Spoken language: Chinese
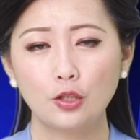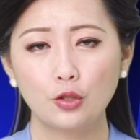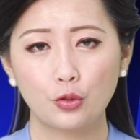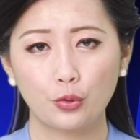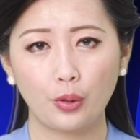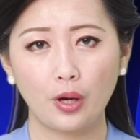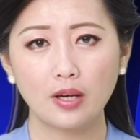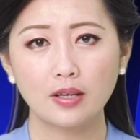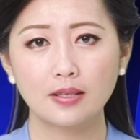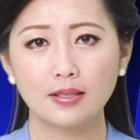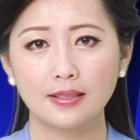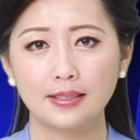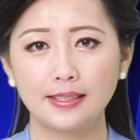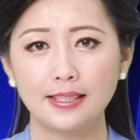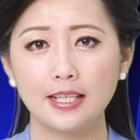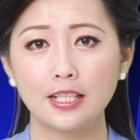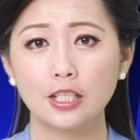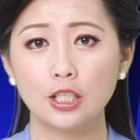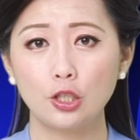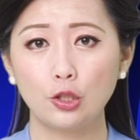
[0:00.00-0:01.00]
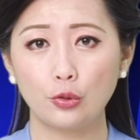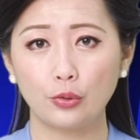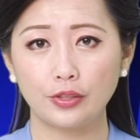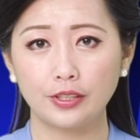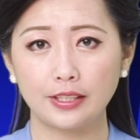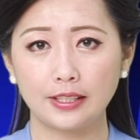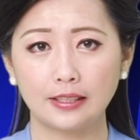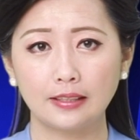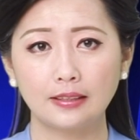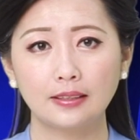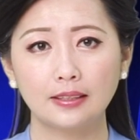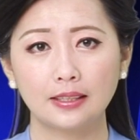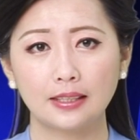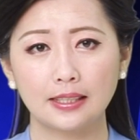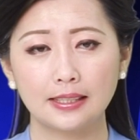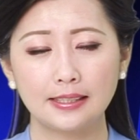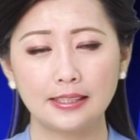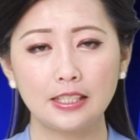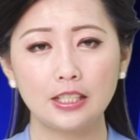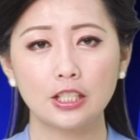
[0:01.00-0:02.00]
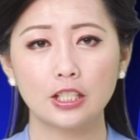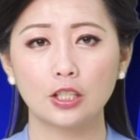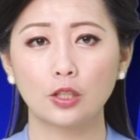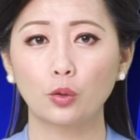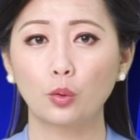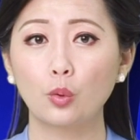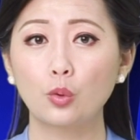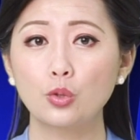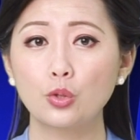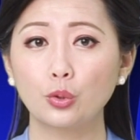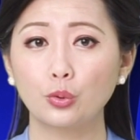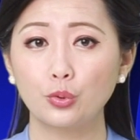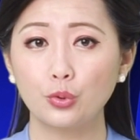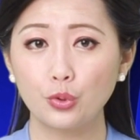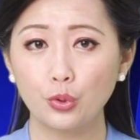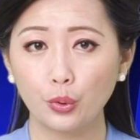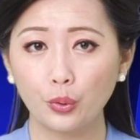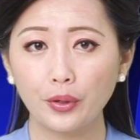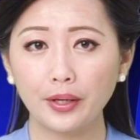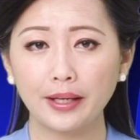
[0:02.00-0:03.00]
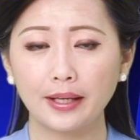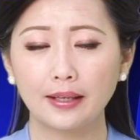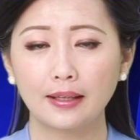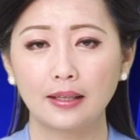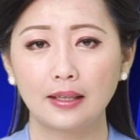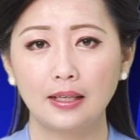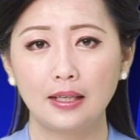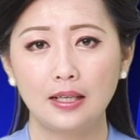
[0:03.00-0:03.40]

主要是限制旅行和禁止公众聚会。